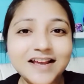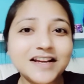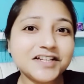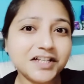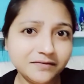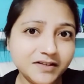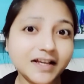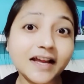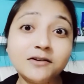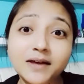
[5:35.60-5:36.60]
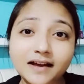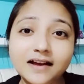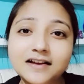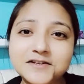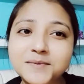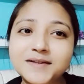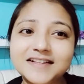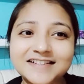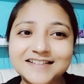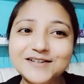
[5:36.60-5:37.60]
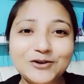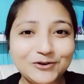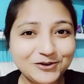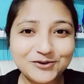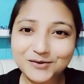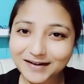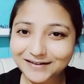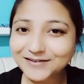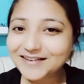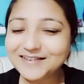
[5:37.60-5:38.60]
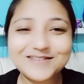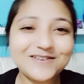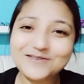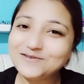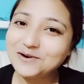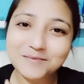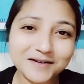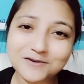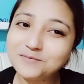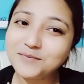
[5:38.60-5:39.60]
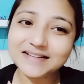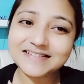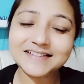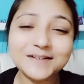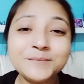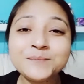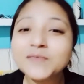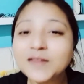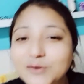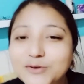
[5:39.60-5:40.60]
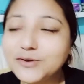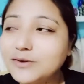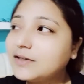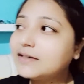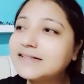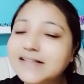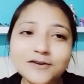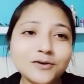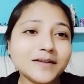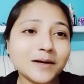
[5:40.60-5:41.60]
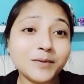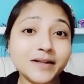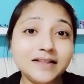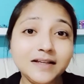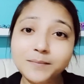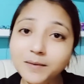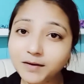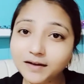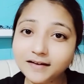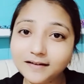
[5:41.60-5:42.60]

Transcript: শিবজি কেন একা আসবে তার সাথে গণকেও আনা হোক কারণ গণও আমার খুব কাছে তো যাই হোক তারপরে দীপ আমাকে